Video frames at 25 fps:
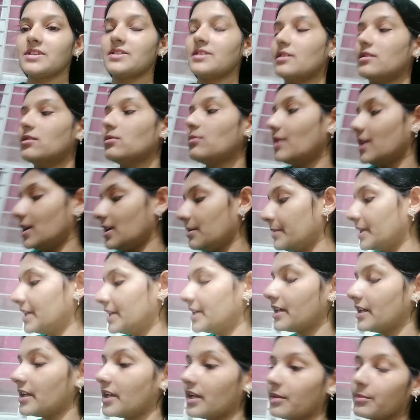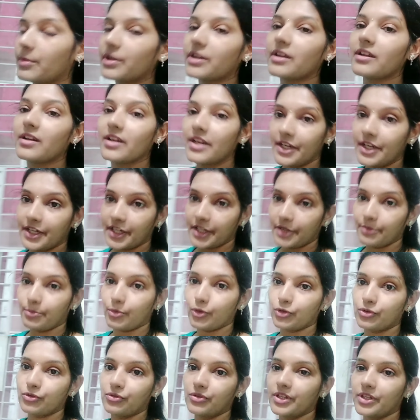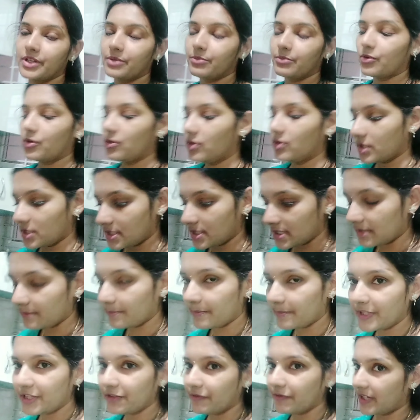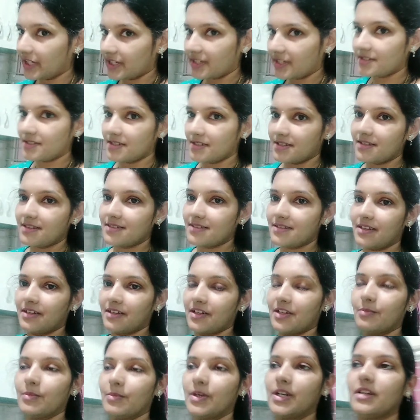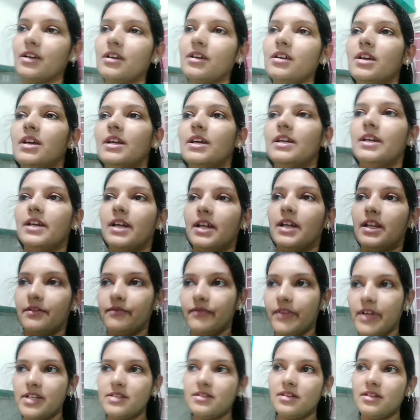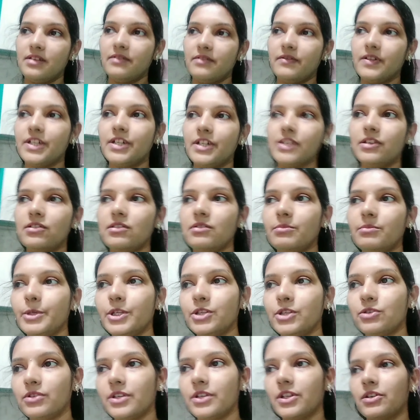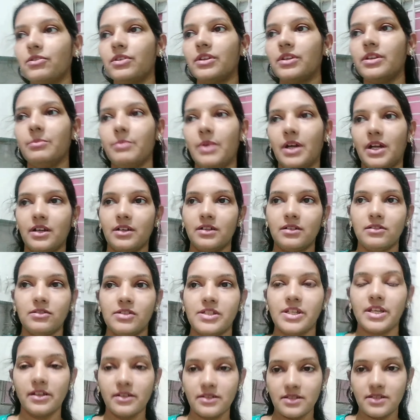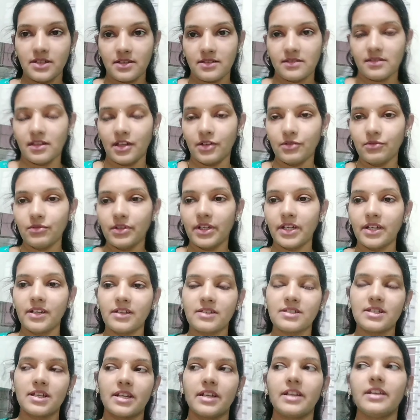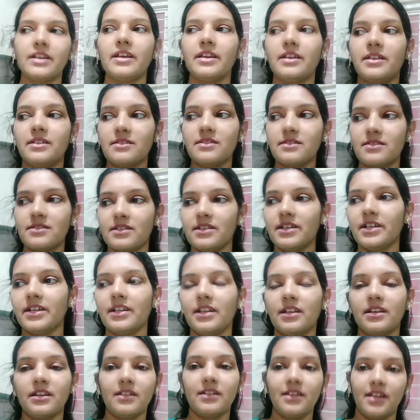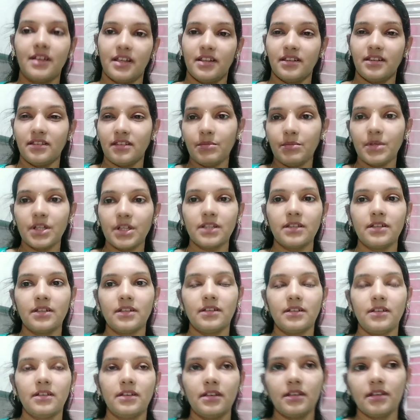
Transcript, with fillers: చేశాను మళ్ళీ మీటింగ్ ఏమన్నా లేట్ అయిపోతుందేమో అని చెప్పి త్వరగా చేసేసాను అనమాట అండ్ ఫ్రెండ్స్ ఈ వీడియోలో మీతోటి కొన్ని మాటలు షేర్ చేస్తాను నిన్న జరిగిన ఇన్సిడెంట్ అనేది ఎంతమందిని